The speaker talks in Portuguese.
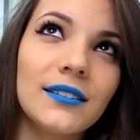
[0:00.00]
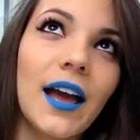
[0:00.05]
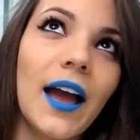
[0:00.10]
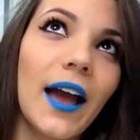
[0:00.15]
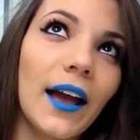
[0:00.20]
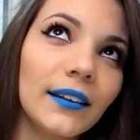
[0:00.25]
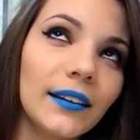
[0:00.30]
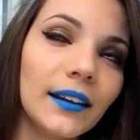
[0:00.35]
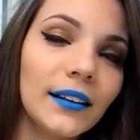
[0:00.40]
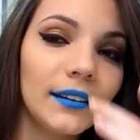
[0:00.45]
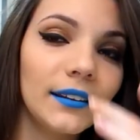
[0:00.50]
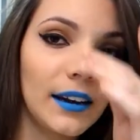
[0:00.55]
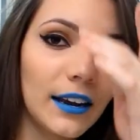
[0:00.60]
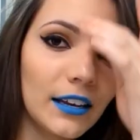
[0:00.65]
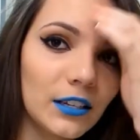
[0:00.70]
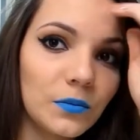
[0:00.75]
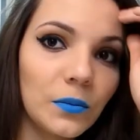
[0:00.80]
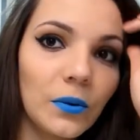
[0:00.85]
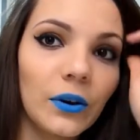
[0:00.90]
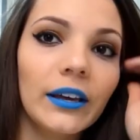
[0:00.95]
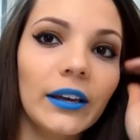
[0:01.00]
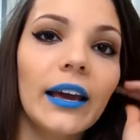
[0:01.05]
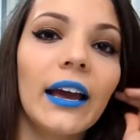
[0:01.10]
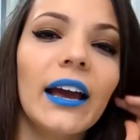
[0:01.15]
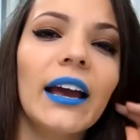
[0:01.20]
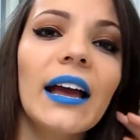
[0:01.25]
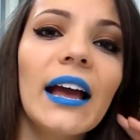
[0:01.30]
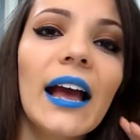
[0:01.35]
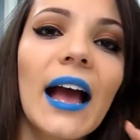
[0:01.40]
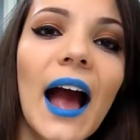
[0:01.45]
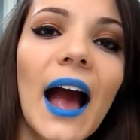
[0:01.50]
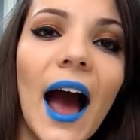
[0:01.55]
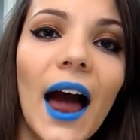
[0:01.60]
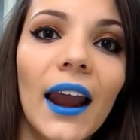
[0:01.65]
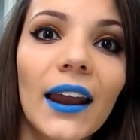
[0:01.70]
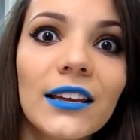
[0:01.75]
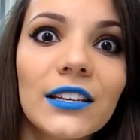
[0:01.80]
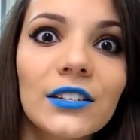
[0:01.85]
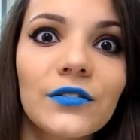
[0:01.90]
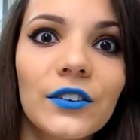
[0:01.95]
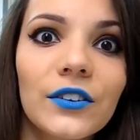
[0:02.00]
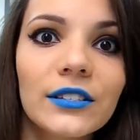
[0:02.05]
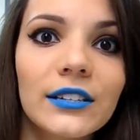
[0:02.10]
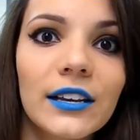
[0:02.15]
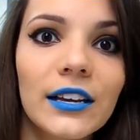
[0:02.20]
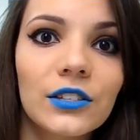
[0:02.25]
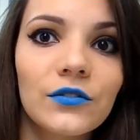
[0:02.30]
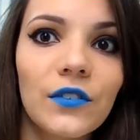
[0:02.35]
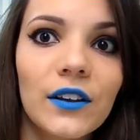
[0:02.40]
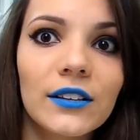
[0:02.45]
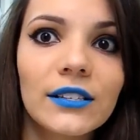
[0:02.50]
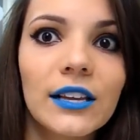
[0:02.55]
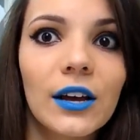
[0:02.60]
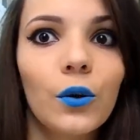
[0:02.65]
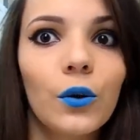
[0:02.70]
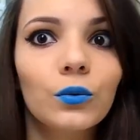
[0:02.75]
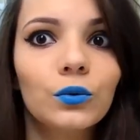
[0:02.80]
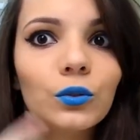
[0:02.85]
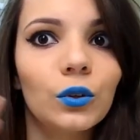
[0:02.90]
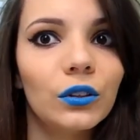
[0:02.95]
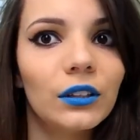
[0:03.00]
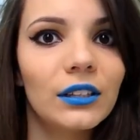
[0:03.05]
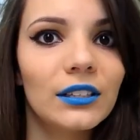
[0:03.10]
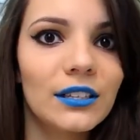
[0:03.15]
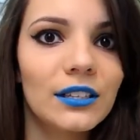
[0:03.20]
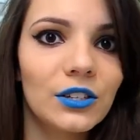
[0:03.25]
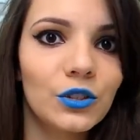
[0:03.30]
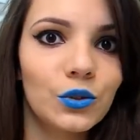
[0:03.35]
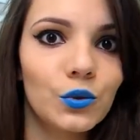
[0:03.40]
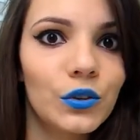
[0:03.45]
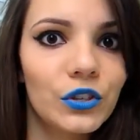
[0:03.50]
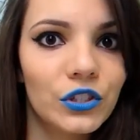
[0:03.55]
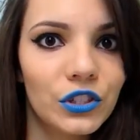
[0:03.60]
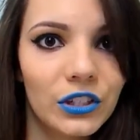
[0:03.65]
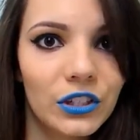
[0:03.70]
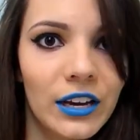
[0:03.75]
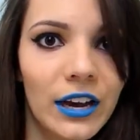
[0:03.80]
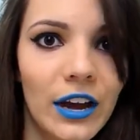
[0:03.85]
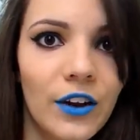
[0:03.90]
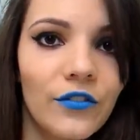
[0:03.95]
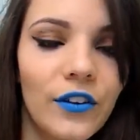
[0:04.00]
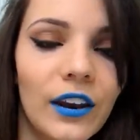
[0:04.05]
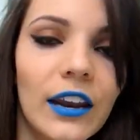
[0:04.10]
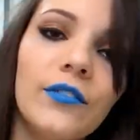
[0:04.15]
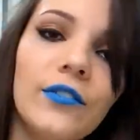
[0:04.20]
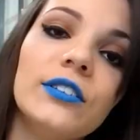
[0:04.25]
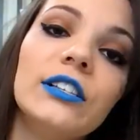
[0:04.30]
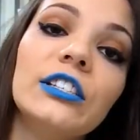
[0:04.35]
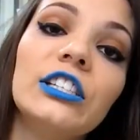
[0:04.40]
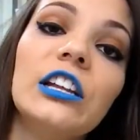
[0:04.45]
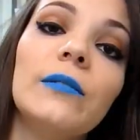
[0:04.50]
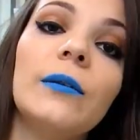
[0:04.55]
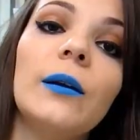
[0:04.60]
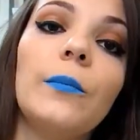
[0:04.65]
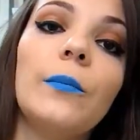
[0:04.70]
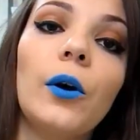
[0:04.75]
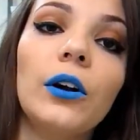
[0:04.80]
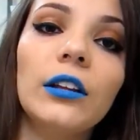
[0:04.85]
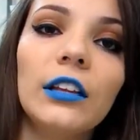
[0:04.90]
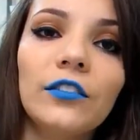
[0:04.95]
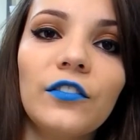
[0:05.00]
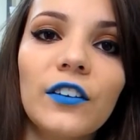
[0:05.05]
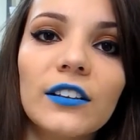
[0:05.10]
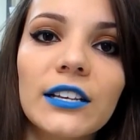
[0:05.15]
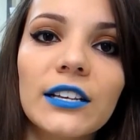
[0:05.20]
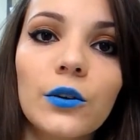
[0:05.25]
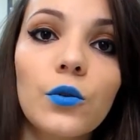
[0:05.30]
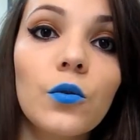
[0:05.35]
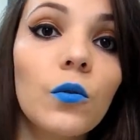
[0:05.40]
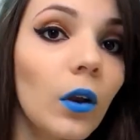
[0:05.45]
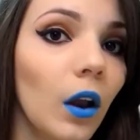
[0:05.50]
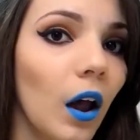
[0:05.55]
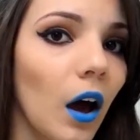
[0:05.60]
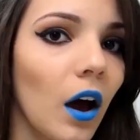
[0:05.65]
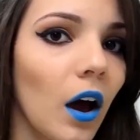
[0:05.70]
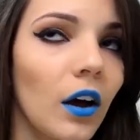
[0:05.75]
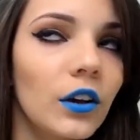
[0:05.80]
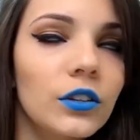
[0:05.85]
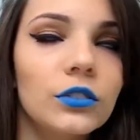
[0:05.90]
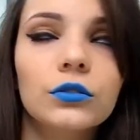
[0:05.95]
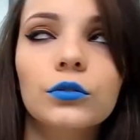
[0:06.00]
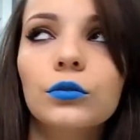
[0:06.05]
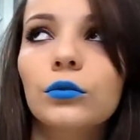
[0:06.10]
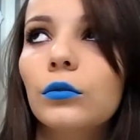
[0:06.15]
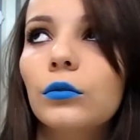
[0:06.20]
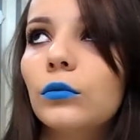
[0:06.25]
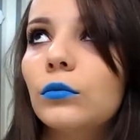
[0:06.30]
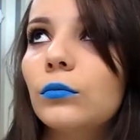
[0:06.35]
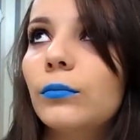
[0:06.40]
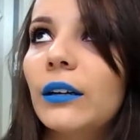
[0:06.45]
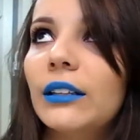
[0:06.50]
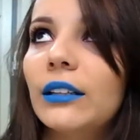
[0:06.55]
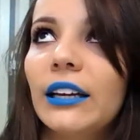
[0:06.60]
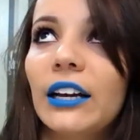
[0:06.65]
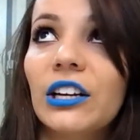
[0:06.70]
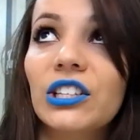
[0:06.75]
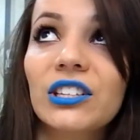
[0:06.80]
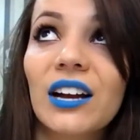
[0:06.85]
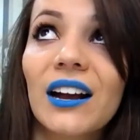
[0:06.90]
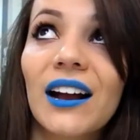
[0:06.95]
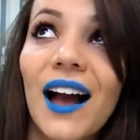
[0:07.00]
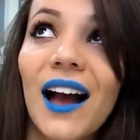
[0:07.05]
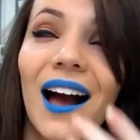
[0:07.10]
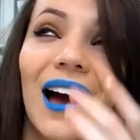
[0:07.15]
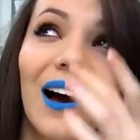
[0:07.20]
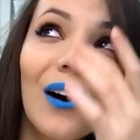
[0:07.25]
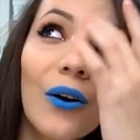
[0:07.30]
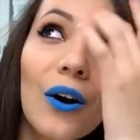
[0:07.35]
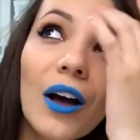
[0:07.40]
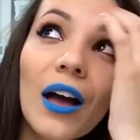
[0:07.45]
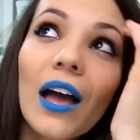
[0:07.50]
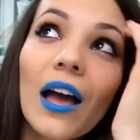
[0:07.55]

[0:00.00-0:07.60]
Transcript: é, até três, porque além de vocês fazerem com todas as duas dicas que eu falei, vocês também podem fazer com gloss, com manteiga de cacau,